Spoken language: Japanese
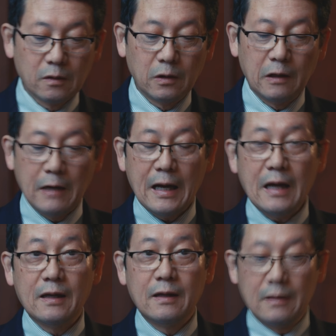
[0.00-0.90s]
これ
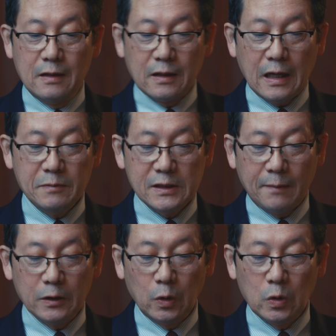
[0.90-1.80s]
は神
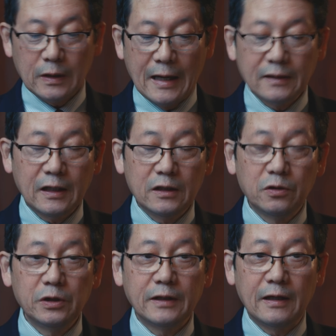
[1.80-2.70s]
様との関係
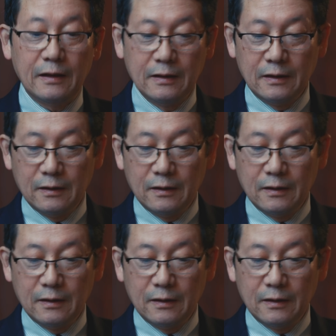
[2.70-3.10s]
において